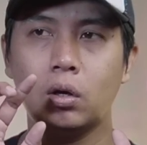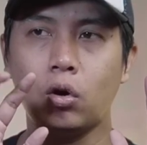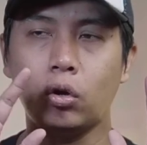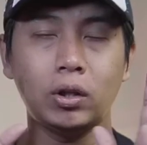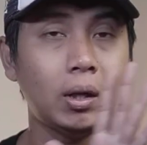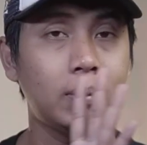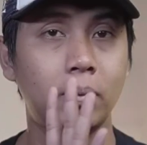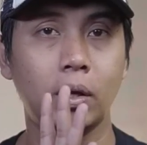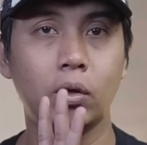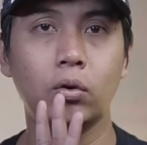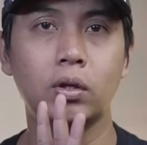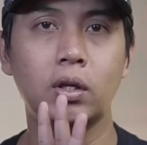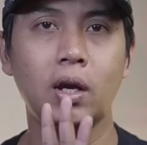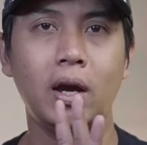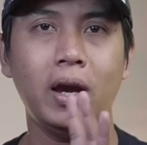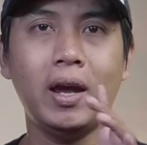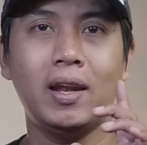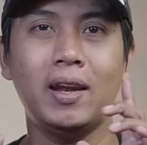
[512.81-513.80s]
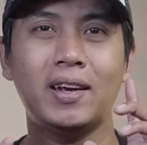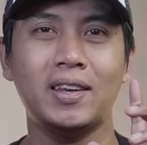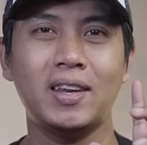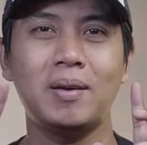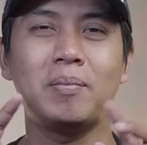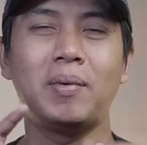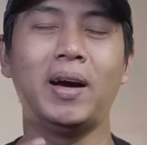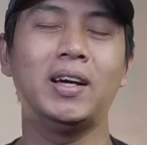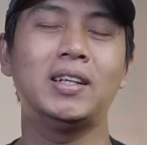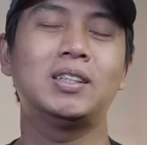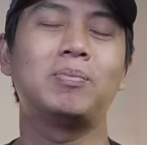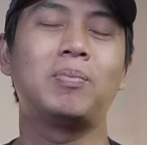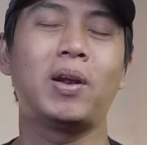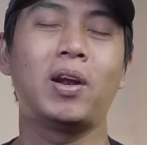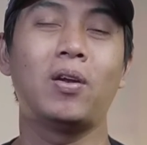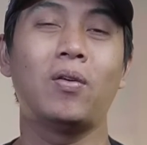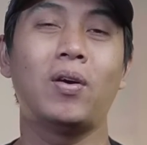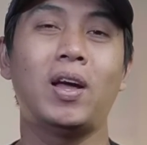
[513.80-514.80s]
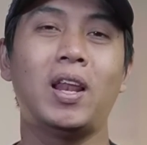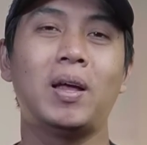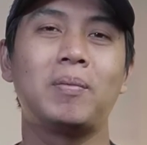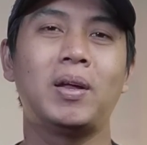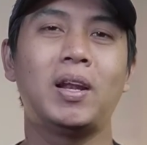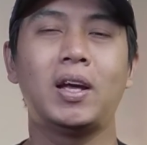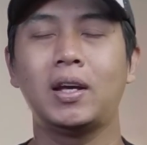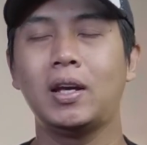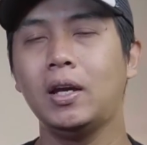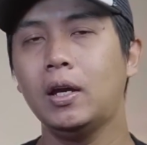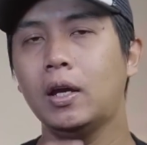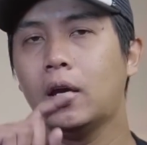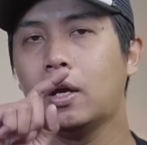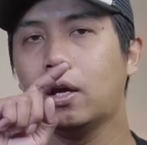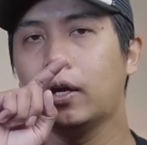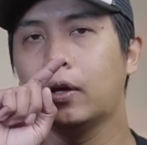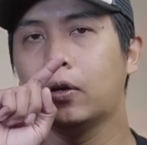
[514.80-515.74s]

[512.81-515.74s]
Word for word: konten berikutnya enaknya bahas brand lokal apa lagi.